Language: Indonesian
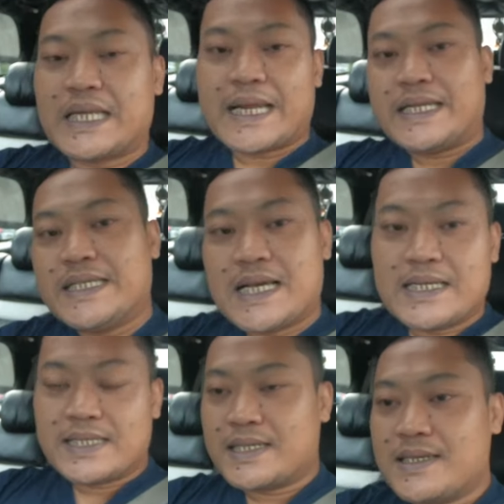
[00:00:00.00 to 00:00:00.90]
ready yang
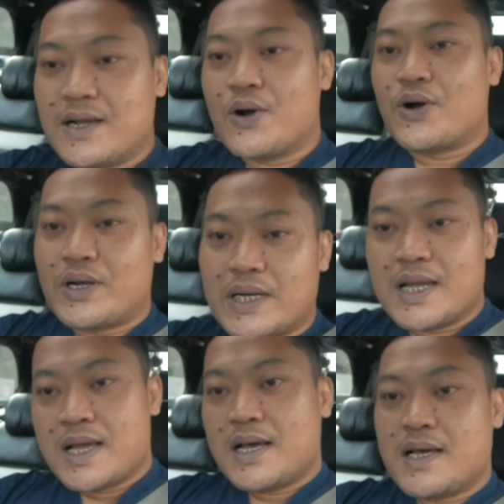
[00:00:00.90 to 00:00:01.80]
di Cilegon
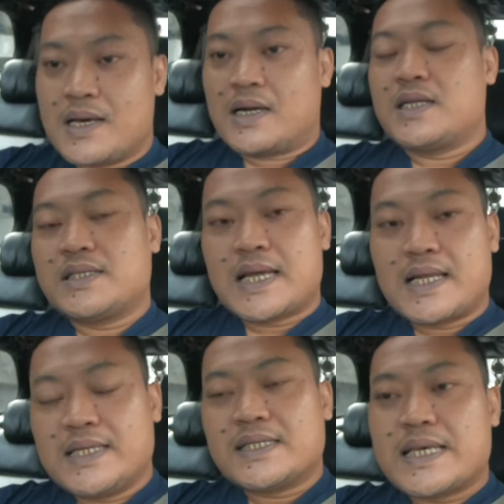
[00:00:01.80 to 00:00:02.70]

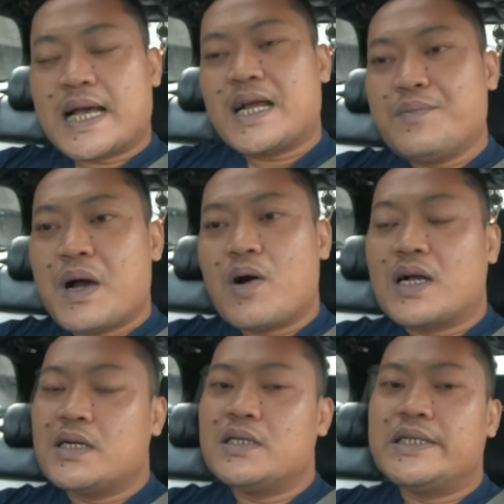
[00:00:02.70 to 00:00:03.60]
rencananya saya akan bawa
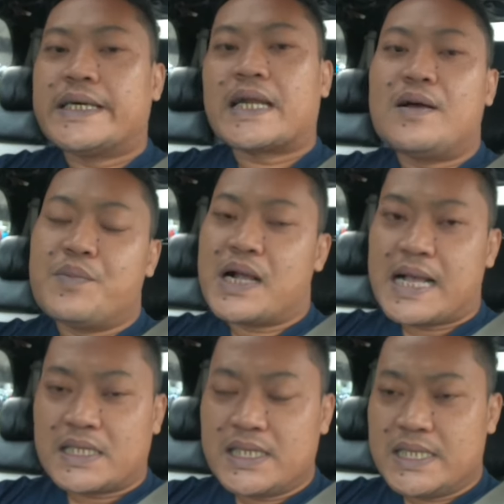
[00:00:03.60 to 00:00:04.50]
ke daerah
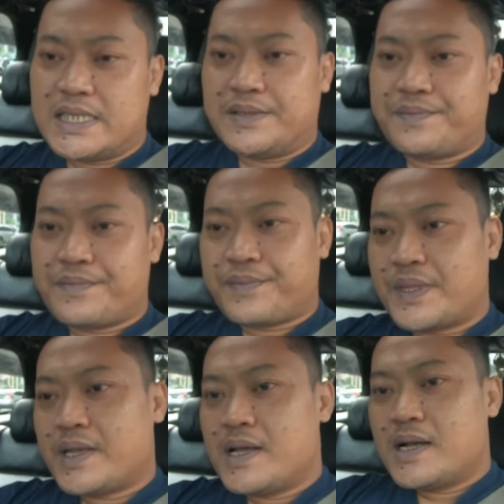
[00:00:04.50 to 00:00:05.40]
Bekasi.
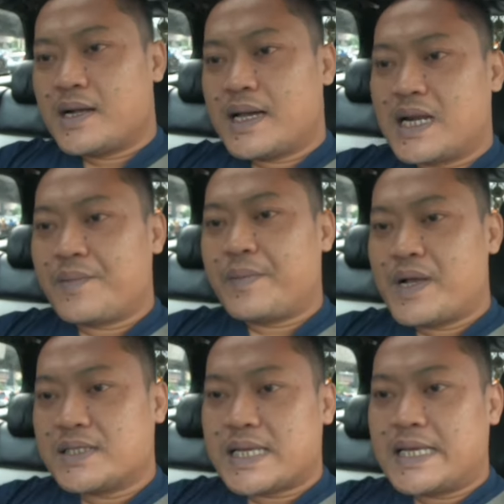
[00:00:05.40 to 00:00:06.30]
Karena
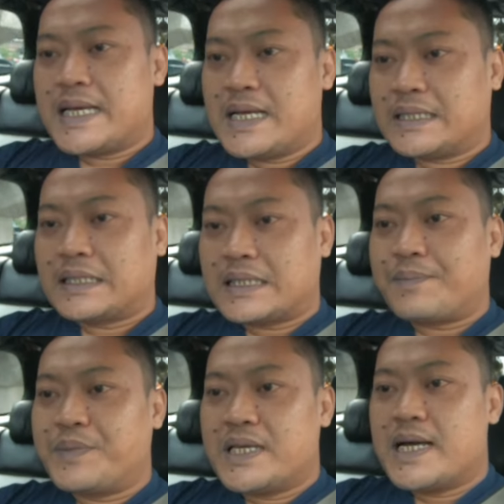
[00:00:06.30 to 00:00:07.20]
memang saya
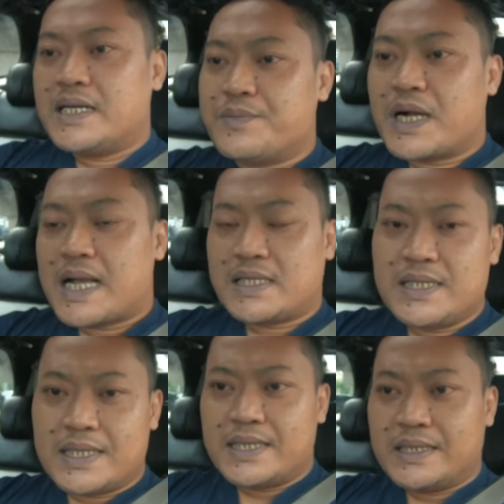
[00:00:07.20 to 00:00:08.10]
tetap tinggal di
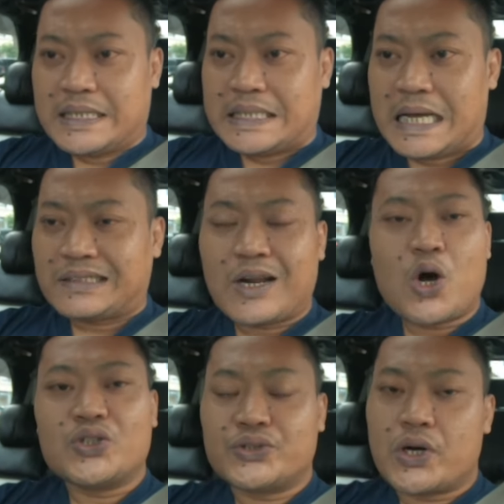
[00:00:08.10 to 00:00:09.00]
Bekasi jadi tidak
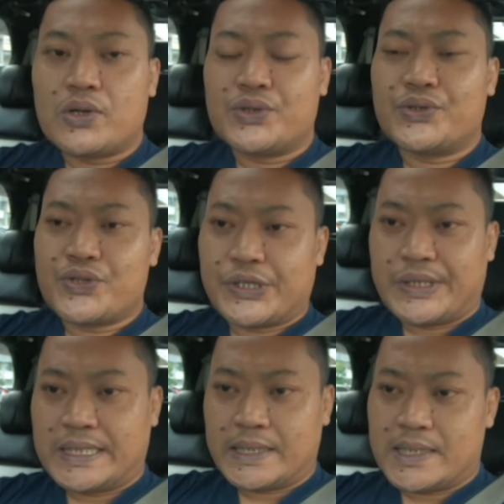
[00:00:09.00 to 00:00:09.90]
terkontrol untuk
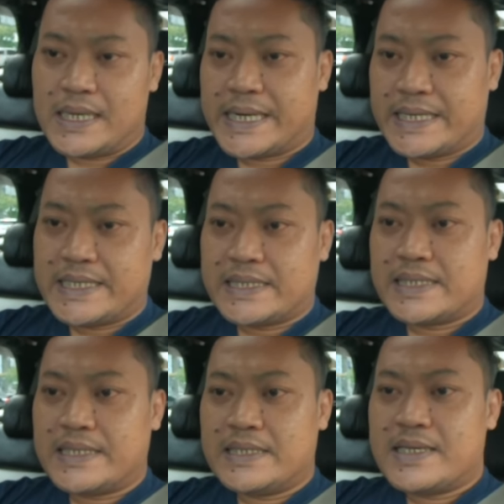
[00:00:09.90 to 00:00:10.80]
unit ready.
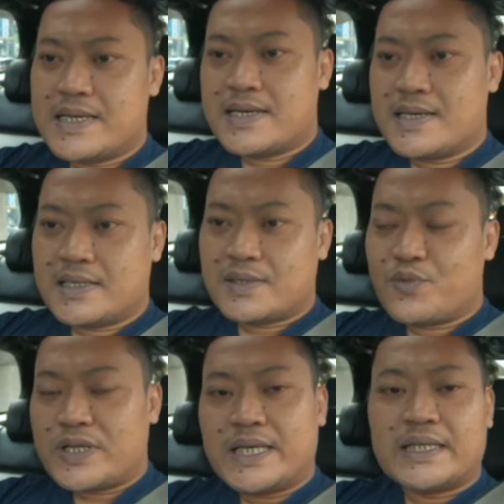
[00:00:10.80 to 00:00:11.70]
Jadi
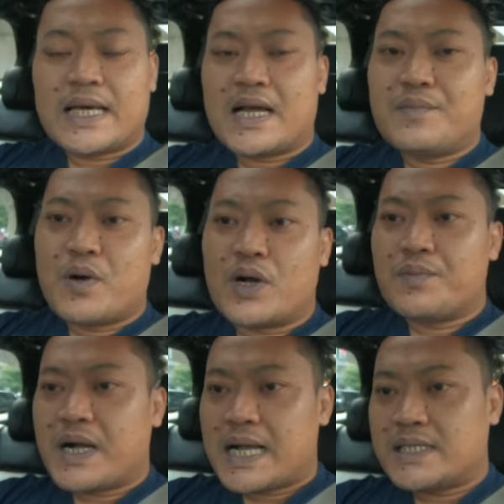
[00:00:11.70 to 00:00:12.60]
semuanya kita akan bawa ke
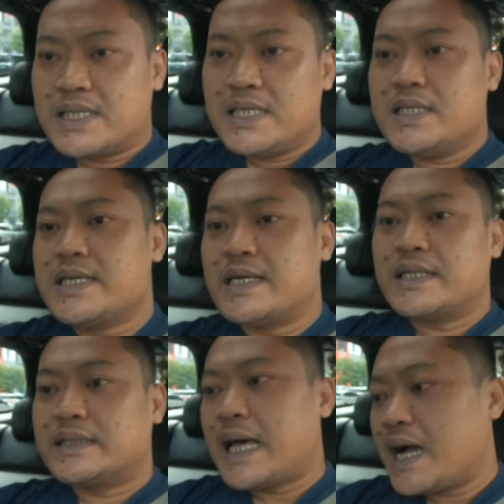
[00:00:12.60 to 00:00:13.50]
Bekasi dan
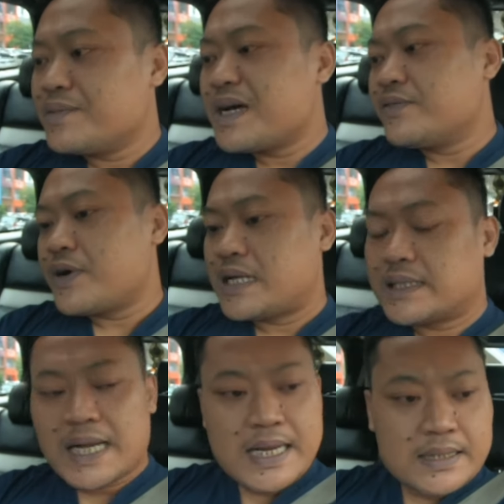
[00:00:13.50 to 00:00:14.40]
kita akan
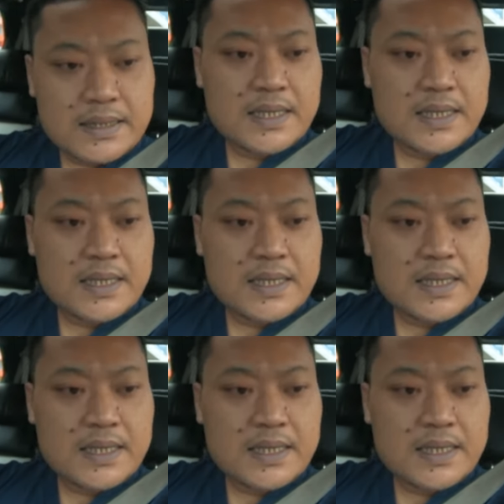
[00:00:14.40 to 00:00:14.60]
manfaatkan